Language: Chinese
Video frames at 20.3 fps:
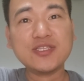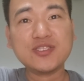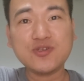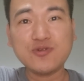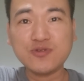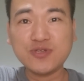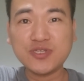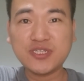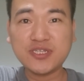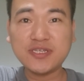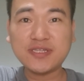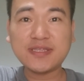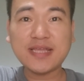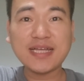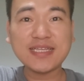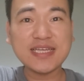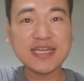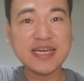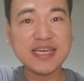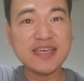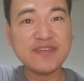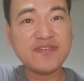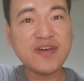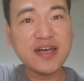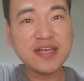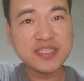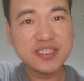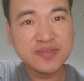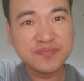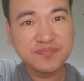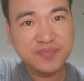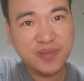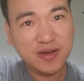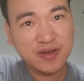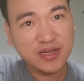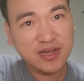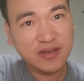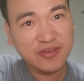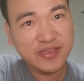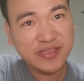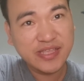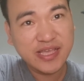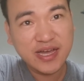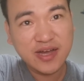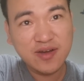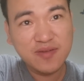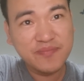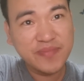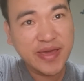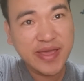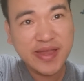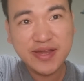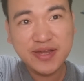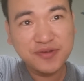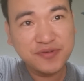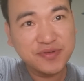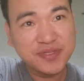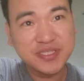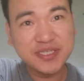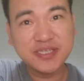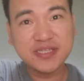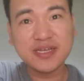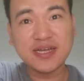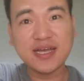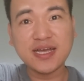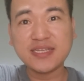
总之，大家可以放心报考，一年后没人会记得。